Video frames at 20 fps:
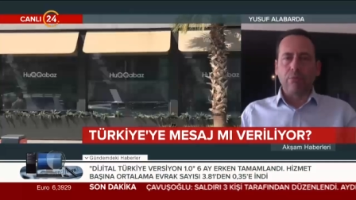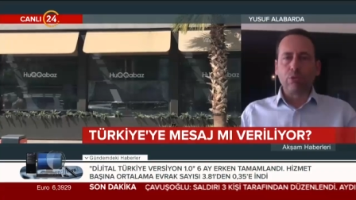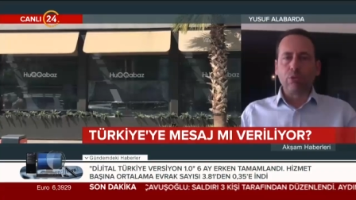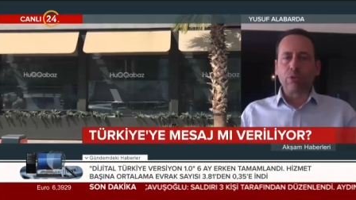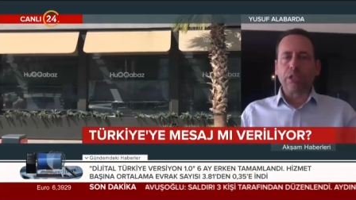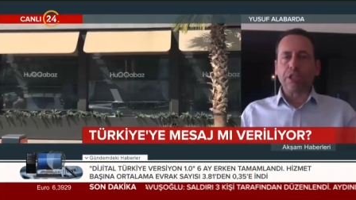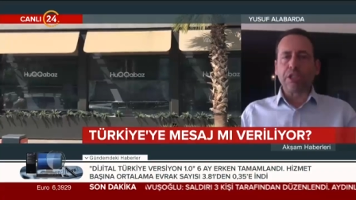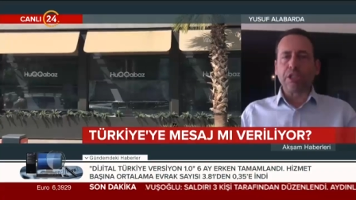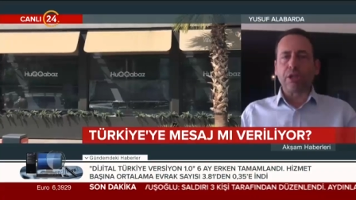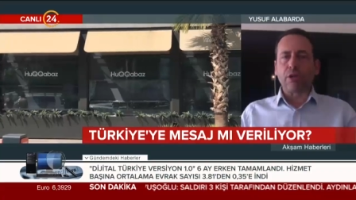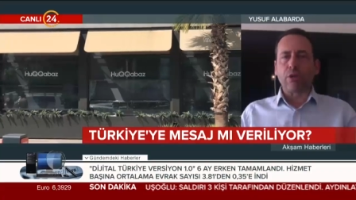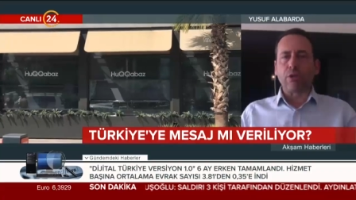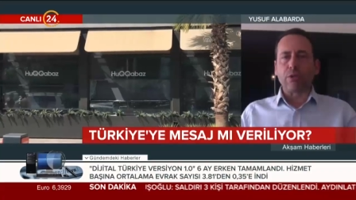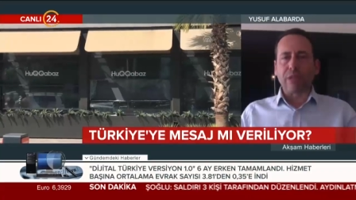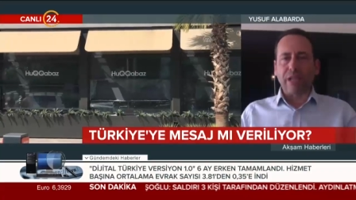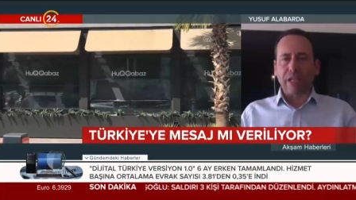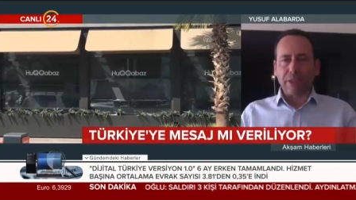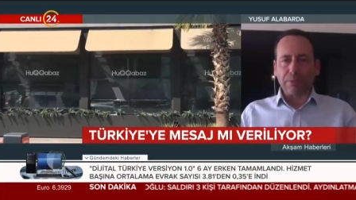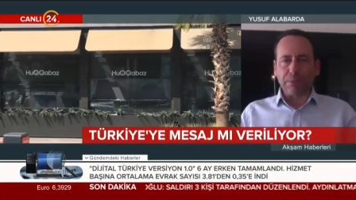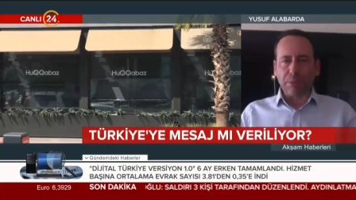bu
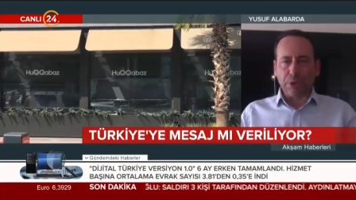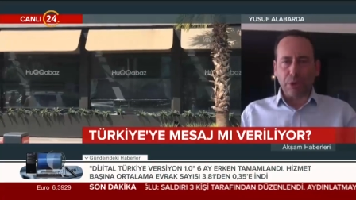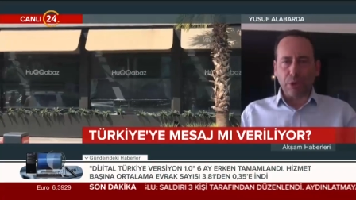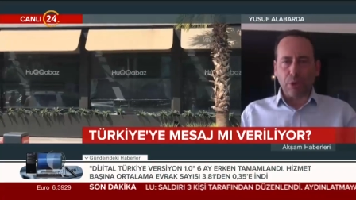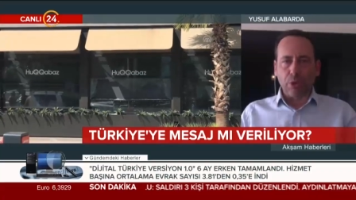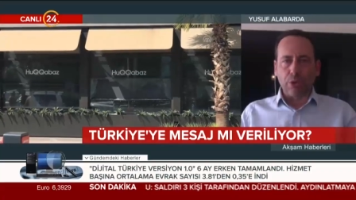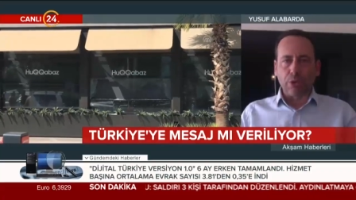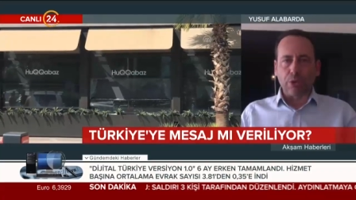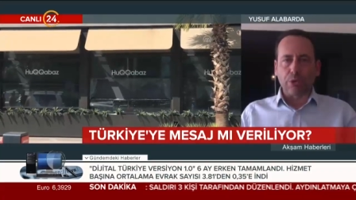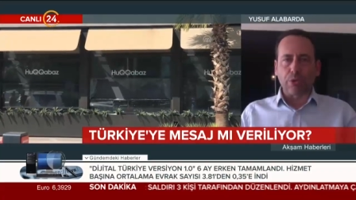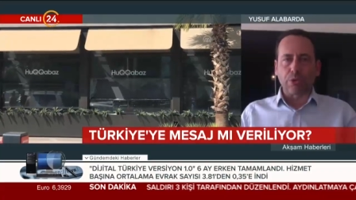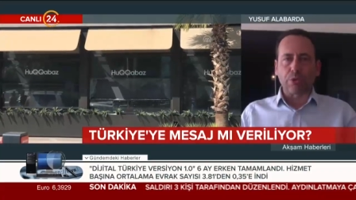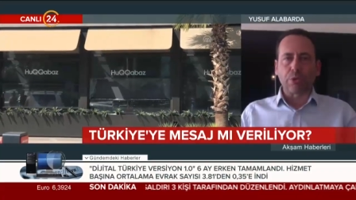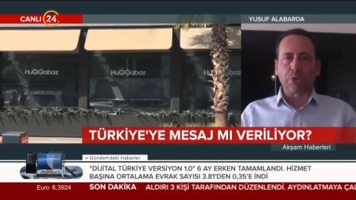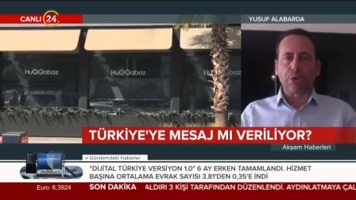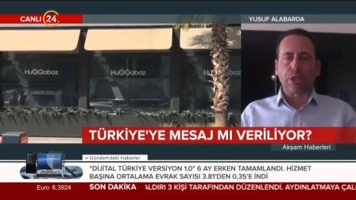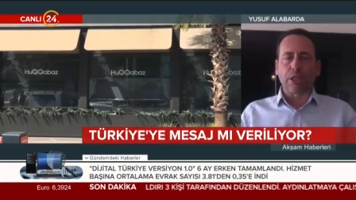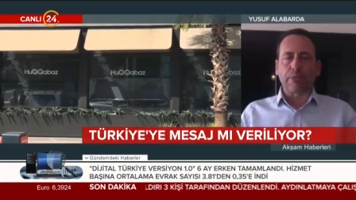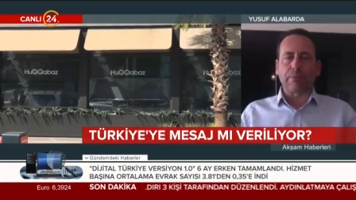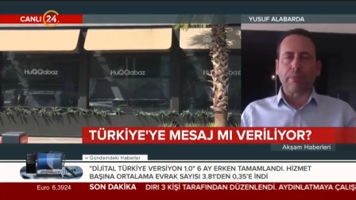taşeronlaşmış örgütü
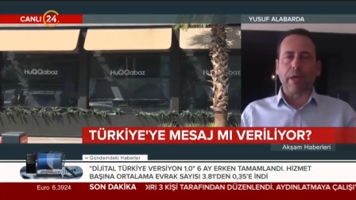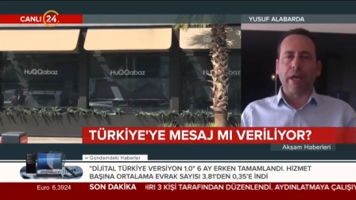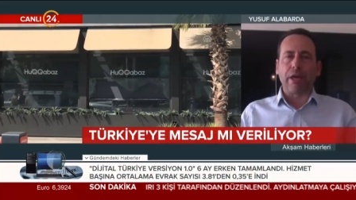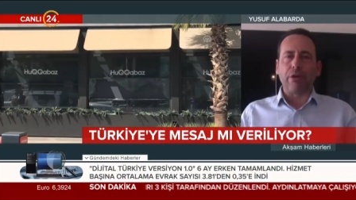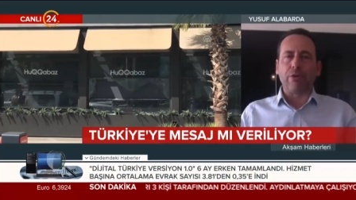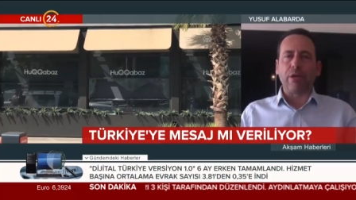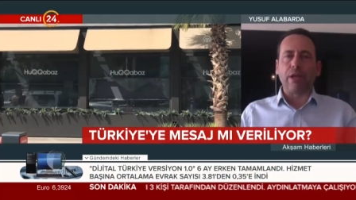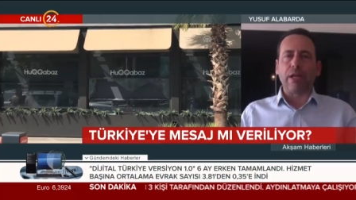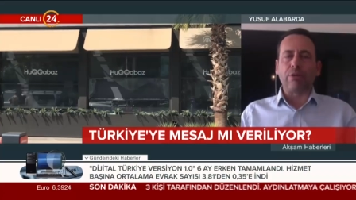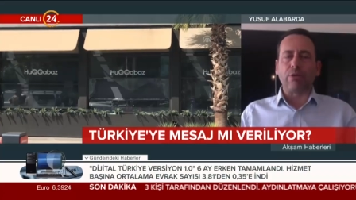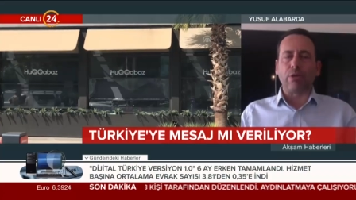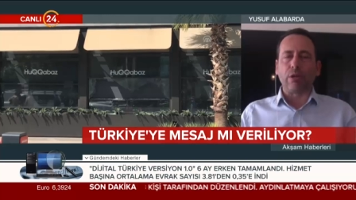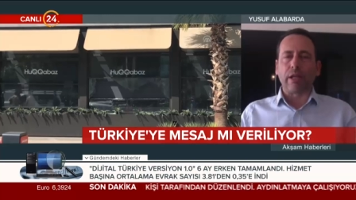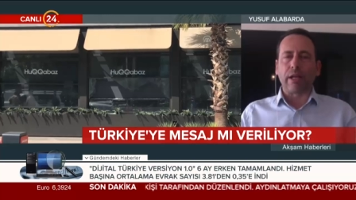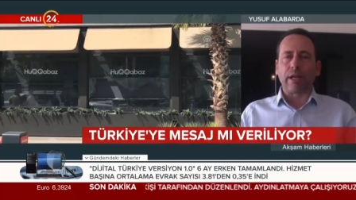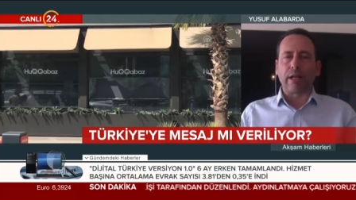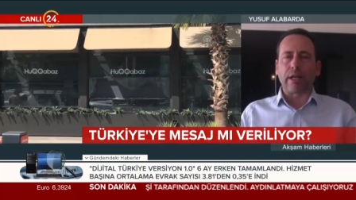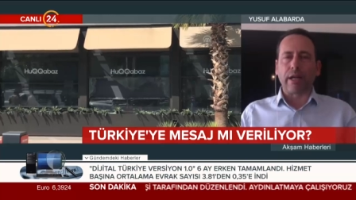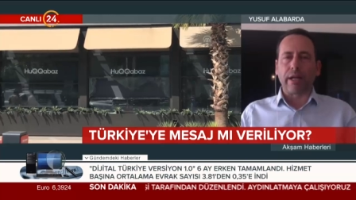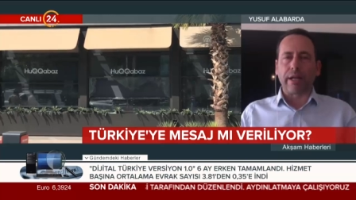kuşatmaya yönelik
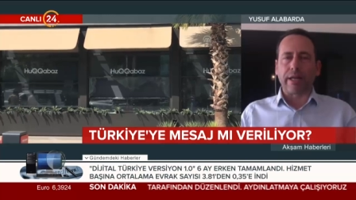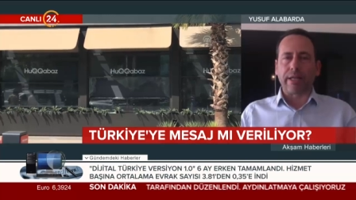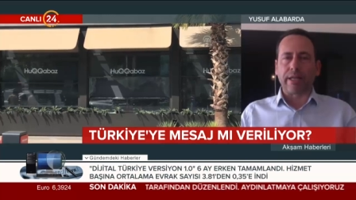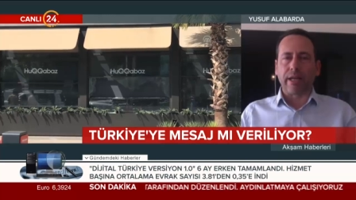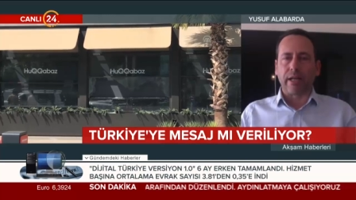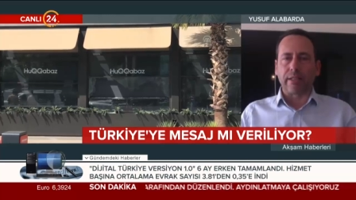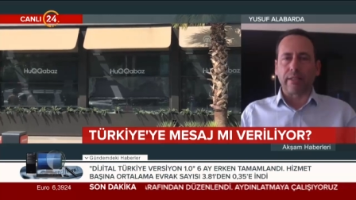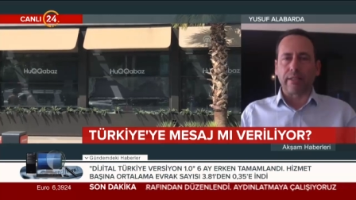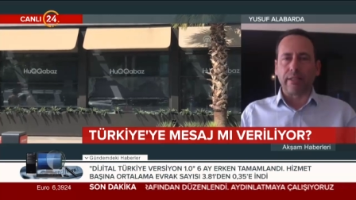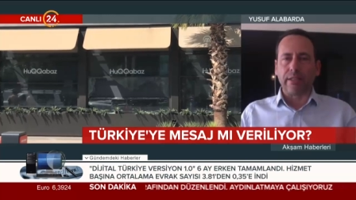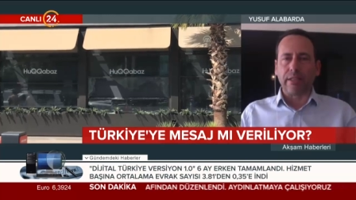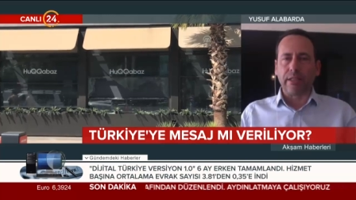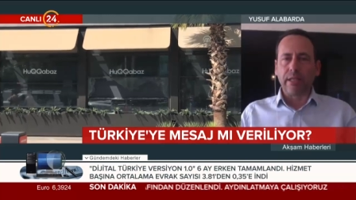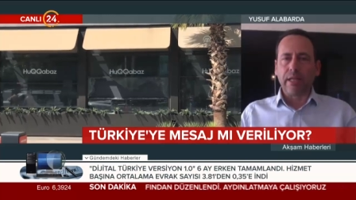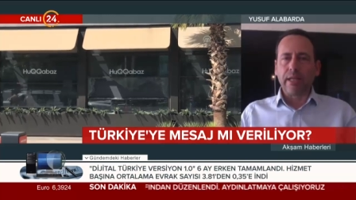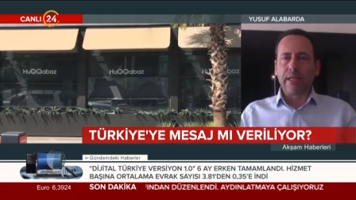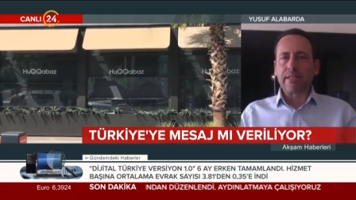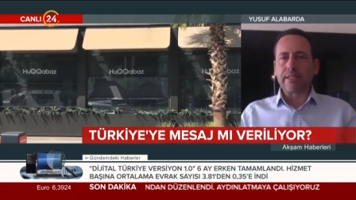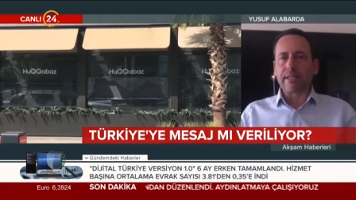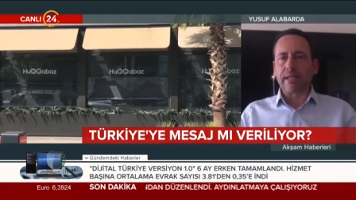olarak harekatını
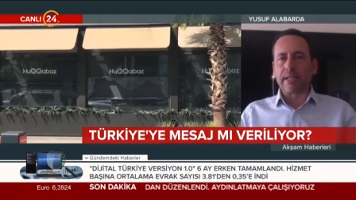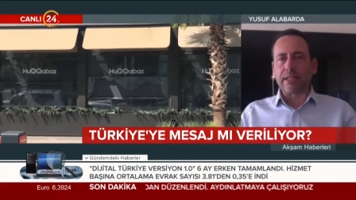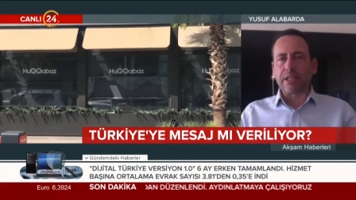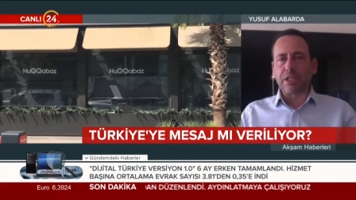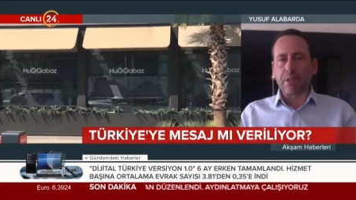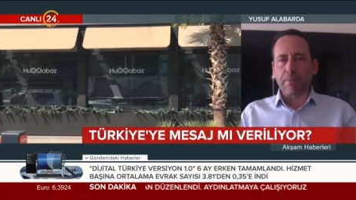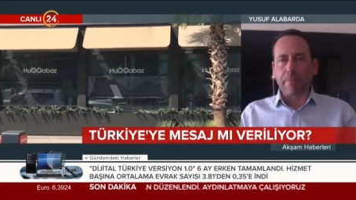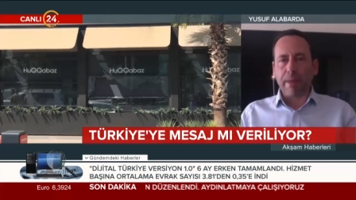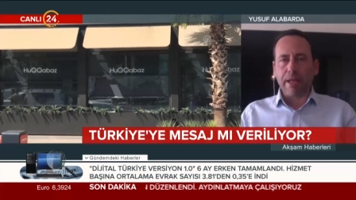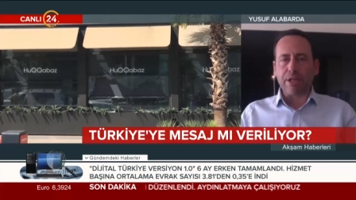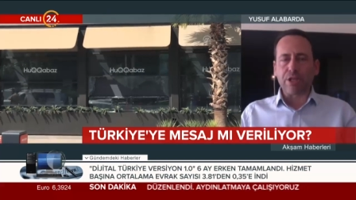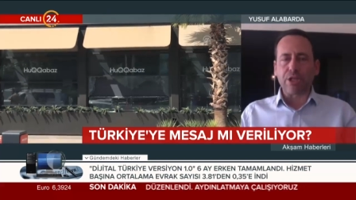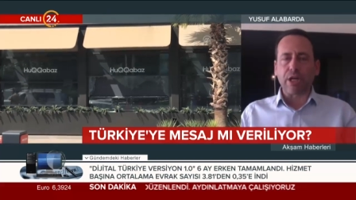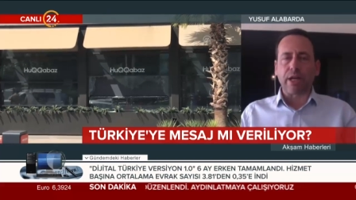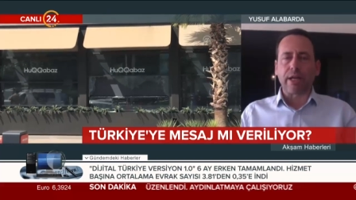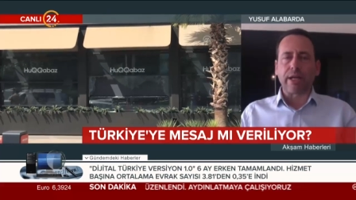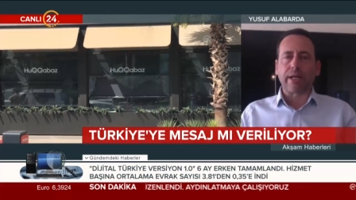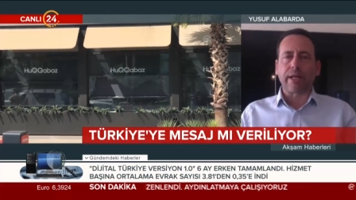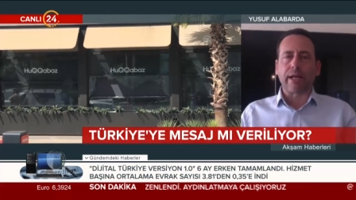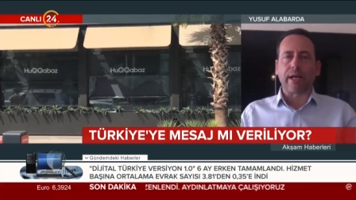sadece
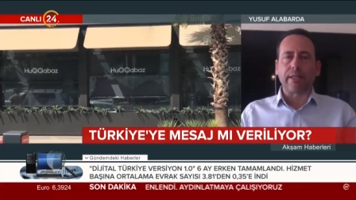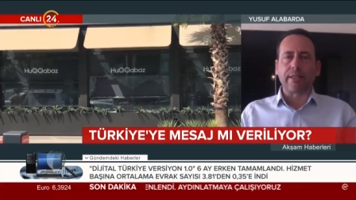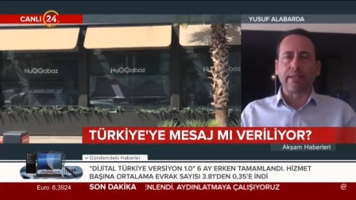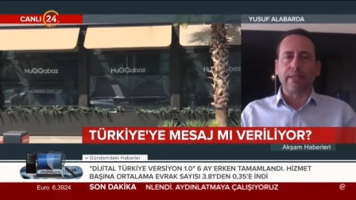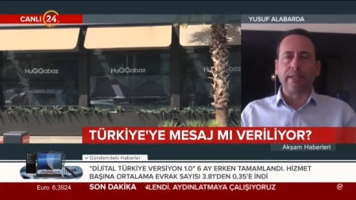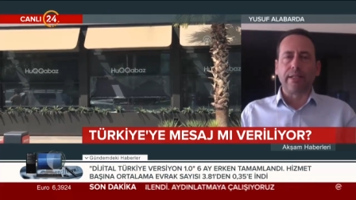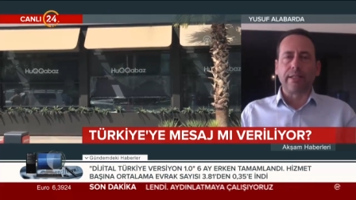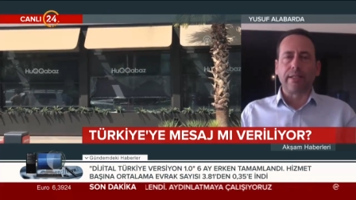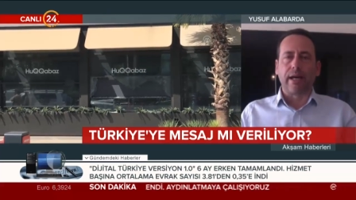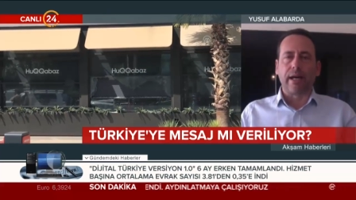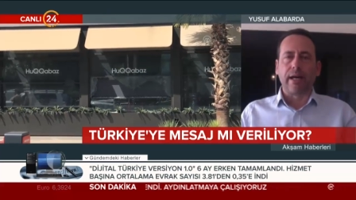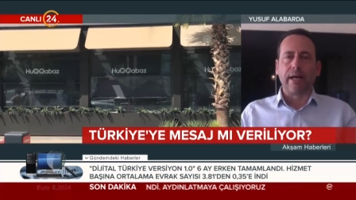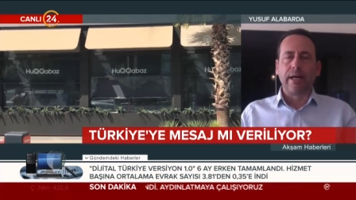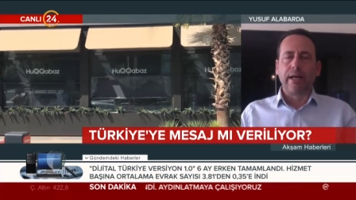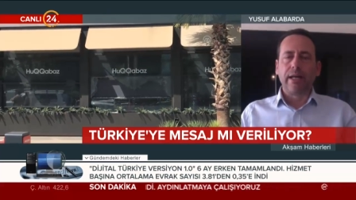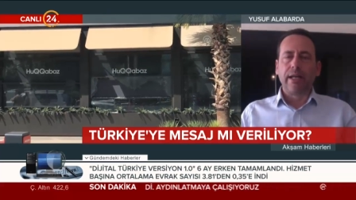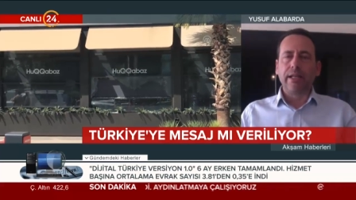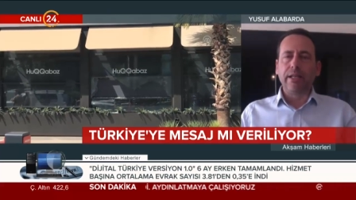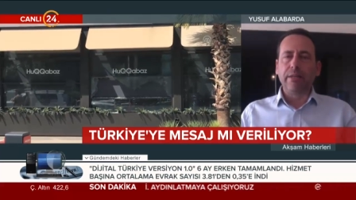pençe harekatıyla da